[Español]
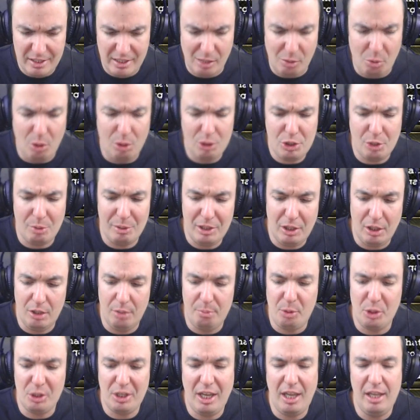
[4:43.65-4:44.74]
este juego Sobre todo
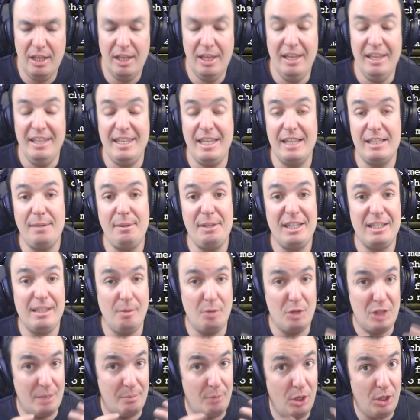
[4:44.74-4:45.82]
porque ya sabéis que
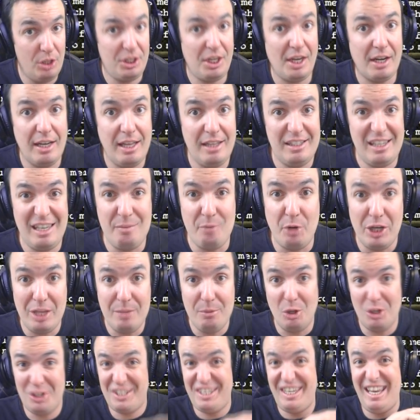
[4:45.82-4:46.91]
estamos en modo internet Si
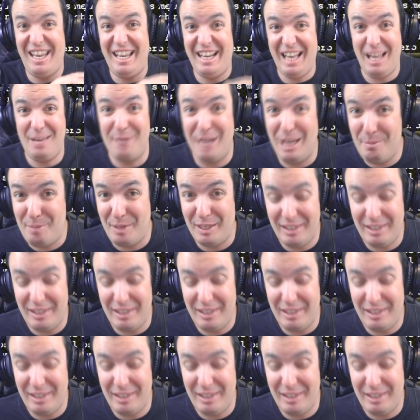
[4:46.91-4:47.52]
morimos se acaba la